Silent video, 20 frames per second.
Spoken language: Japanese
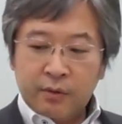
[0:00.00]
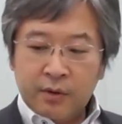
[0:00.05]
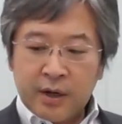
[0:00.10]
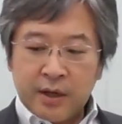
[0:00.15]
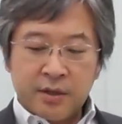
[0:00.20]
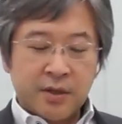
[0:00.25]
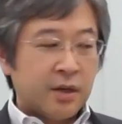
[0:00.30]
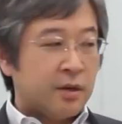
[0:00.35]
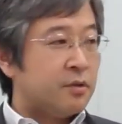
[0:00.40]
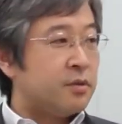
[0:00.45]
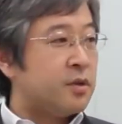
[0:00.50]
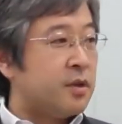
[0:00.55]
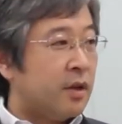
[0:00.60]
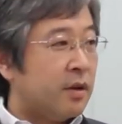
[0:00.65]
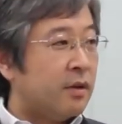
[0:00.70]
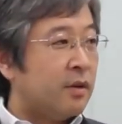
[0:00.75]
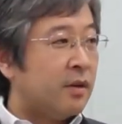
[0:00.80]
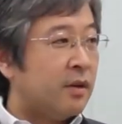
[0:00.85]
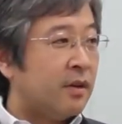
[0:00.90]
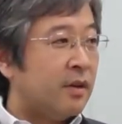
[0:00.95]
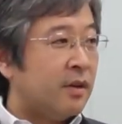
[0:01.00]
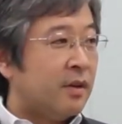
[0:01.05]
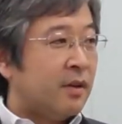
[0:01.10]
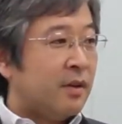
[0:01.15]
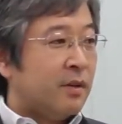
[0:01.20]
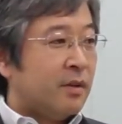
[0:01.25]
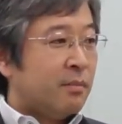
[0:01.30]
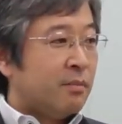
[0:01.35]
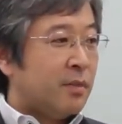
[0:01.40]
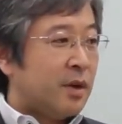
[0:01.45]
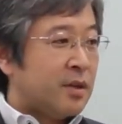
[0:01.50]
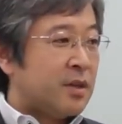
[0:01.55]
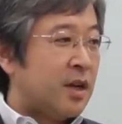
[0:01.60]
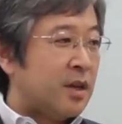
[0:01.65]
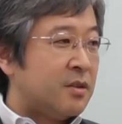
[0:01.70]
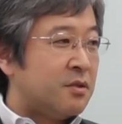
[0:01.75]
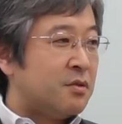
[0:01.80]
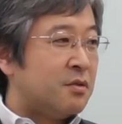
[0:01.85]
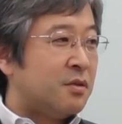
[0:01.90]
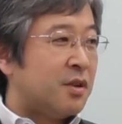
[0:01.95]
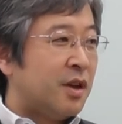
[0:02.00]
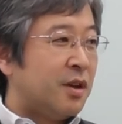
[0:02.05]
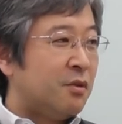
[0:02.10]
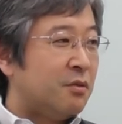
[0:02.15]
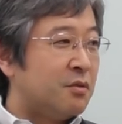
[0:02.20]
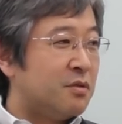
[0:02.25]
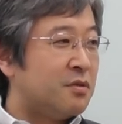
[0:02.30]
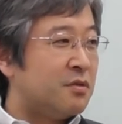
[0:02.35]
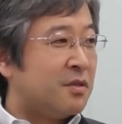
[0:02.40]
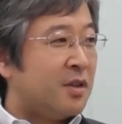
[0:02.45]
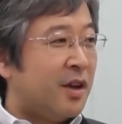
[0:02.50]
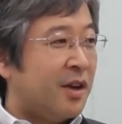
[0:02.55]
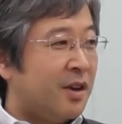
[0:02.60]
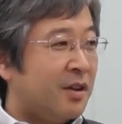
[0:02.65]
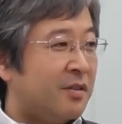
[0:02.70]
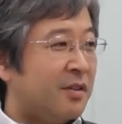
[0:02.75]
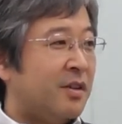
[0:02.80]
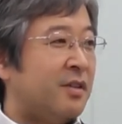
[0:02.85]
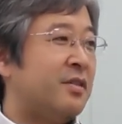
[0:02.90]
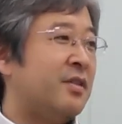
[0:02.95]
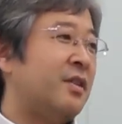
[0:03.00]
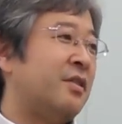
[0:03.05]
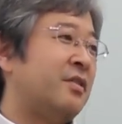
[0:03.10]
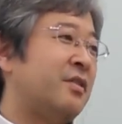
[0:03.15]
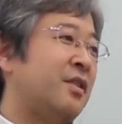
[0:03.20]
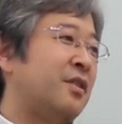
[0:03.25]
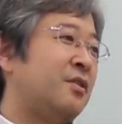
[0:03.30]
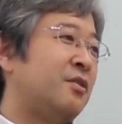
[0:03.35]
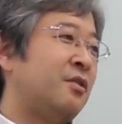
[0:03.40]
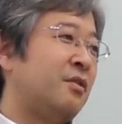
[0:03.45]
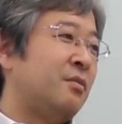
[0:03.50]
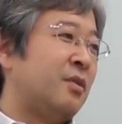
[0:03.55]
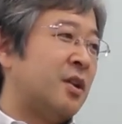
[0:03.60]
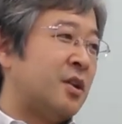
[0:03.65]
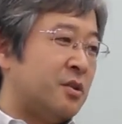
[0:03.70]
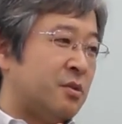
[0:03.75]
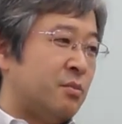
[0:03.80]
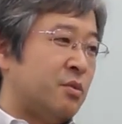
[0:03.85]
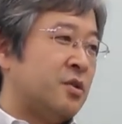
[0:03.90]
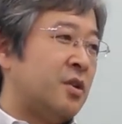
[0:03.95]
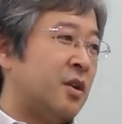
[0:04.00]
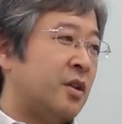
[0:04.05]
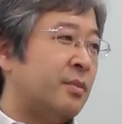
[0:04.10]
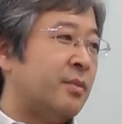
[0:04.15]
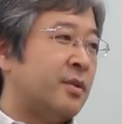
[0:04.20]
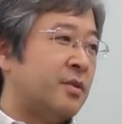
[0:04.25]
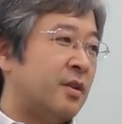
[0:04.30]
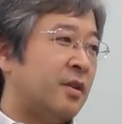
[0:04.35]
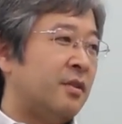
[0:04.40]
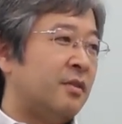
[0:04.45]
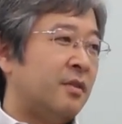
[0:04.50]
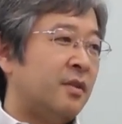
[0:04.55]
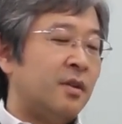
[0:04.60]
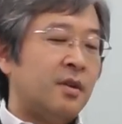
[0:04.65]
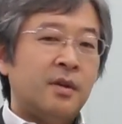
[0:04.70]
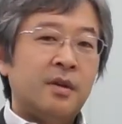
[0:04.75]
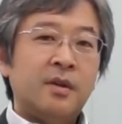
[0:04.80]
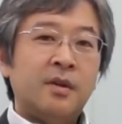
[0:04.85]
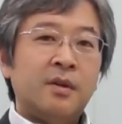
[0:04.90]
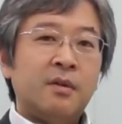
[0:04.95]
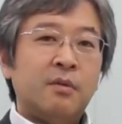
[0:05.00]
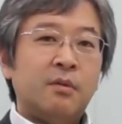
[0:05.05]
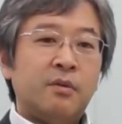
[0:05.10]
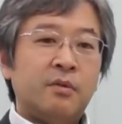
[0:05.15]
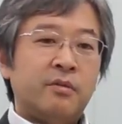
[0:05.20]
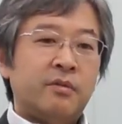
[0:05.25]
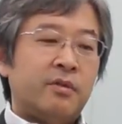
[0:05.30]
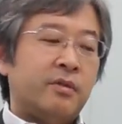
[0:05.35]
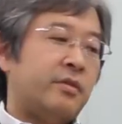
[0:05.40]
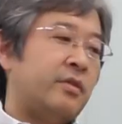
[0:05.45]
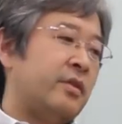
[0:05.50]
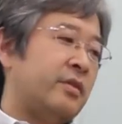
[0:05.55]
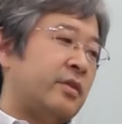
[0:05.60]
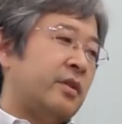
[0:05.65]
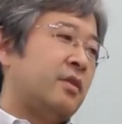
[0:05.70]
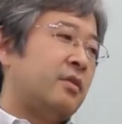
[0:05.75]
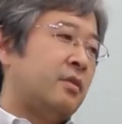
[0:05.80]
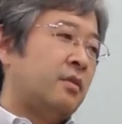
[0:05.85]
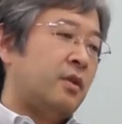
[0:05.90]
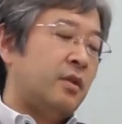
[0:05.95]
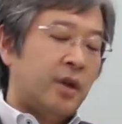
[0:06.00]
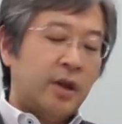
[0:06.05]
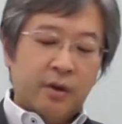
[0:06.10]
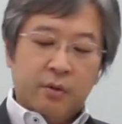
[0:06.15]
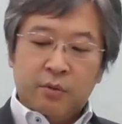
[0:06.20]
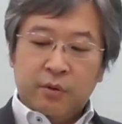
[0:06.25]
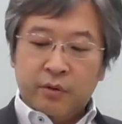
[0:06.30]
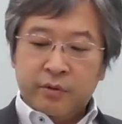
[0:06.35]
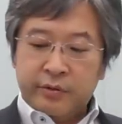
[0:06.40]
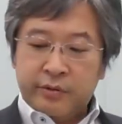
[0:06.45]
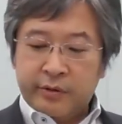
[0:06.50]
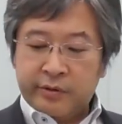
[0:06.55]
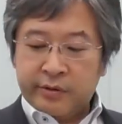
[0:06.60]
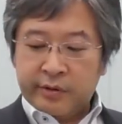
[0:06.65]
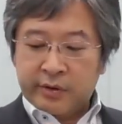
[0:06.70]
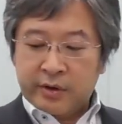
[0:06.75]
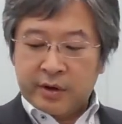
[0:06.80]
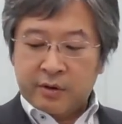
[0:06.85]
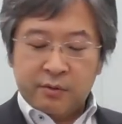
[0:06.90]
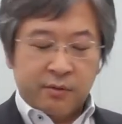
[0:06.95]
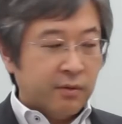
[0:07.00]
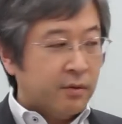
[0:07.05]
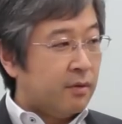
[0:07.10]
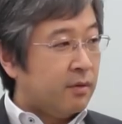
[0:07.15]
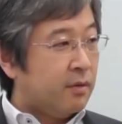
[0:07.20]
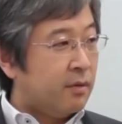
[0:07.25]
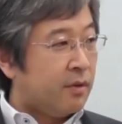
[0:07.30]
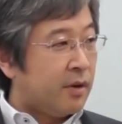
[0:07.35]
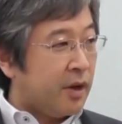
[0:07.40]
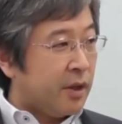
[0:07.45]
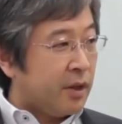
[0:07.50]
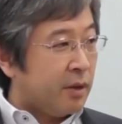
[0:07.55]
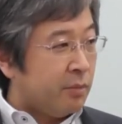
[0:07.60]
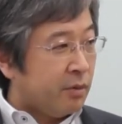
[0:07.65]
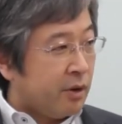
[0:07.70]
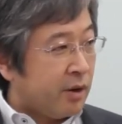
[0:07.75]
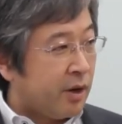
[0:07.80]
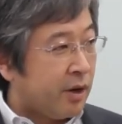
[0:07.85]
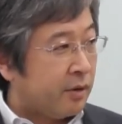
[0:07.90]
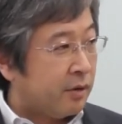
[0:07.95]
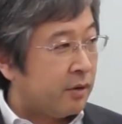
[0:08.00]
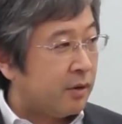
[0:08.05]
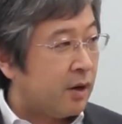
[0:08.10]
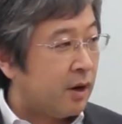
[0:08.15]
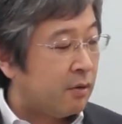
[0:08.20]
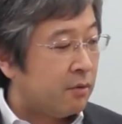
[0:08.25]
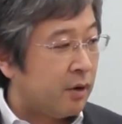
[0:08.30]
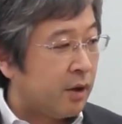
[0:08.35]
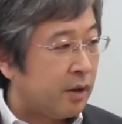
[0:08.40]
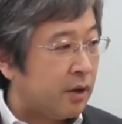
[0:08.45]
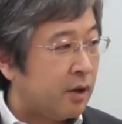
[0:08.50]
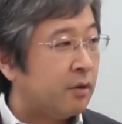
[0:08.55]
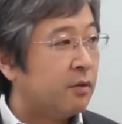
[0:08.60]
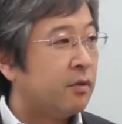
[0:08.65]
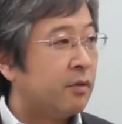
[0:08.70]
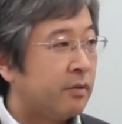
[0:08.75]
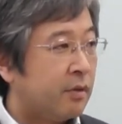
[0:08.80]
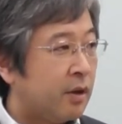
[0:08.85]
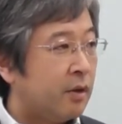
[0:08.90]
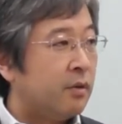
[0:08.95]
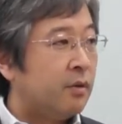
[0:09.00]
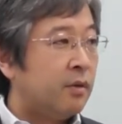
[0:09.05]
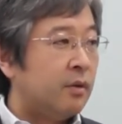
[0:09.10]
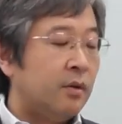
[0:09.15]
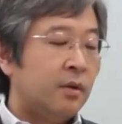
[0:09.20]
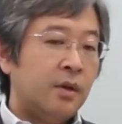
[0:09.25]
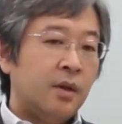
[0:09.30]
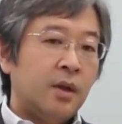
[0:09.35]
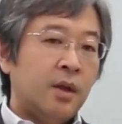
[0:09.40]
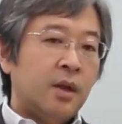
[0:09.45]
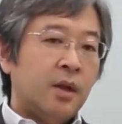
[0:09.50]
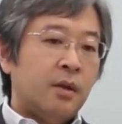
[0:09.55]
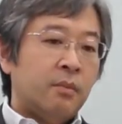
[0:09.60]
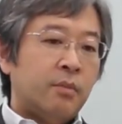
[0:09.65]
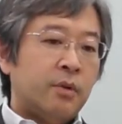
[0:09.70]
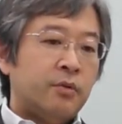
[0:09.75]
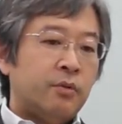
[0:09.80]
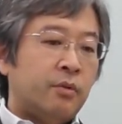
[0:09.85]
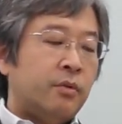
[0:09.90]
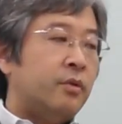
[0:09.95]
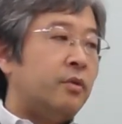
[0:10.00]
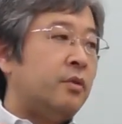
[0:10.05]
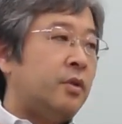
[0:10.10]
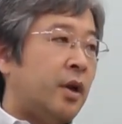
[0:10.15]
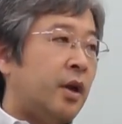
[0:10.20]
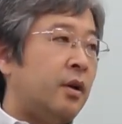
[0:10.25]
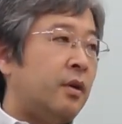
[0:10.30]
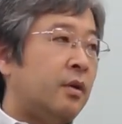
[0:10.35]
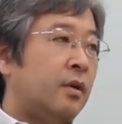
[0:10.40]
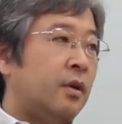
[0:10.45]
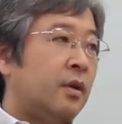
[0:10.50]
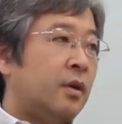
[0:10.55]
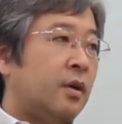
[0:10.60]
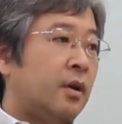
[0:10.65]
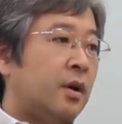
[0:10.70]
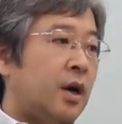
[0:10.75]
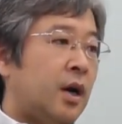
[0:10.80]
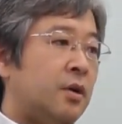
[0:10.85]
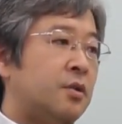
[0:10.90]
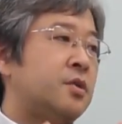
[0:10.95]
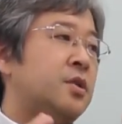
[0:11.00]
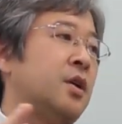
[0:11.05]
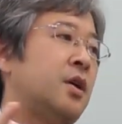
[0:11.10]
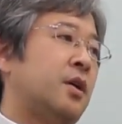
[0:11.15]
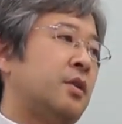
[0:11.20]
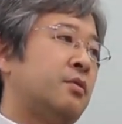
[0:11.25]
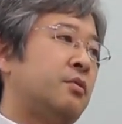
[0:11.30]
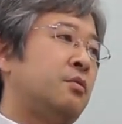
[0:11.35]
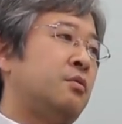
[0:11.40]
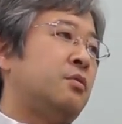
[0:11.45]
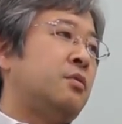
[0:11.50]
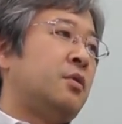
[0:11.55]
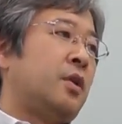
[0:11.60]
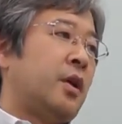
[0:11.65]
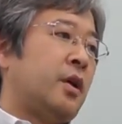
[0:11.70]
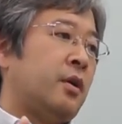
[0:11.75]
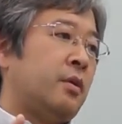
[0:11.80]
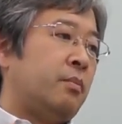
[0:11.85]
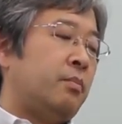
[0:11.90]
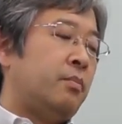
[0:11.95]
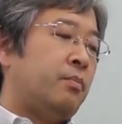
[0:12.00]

活躍してる、まあ30代、40代が全員先生っていう、私も教えてますけど、こういう政策、ね、公共政策学校、オンラインでも受けられる学校やってるんですけど、まあそういうね、カルチャーがすごくね、